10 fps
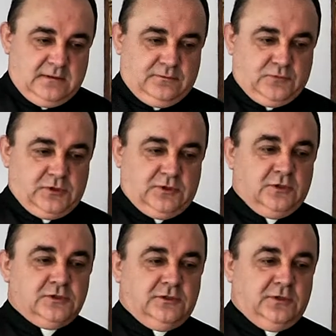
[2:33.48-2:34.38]

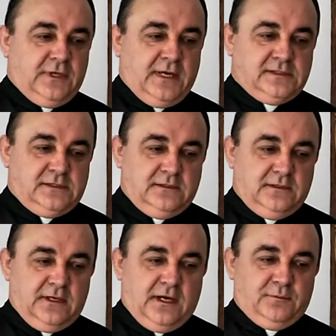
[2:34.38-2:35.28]
przychodzi do nas,
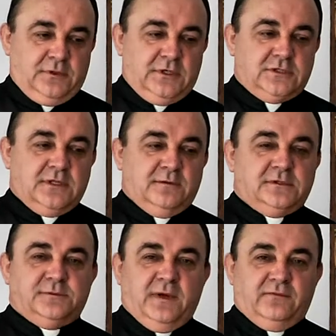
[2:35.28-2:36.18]
aby nieść nam
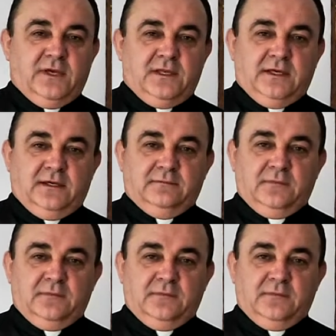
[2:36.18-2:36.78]
zbawienie.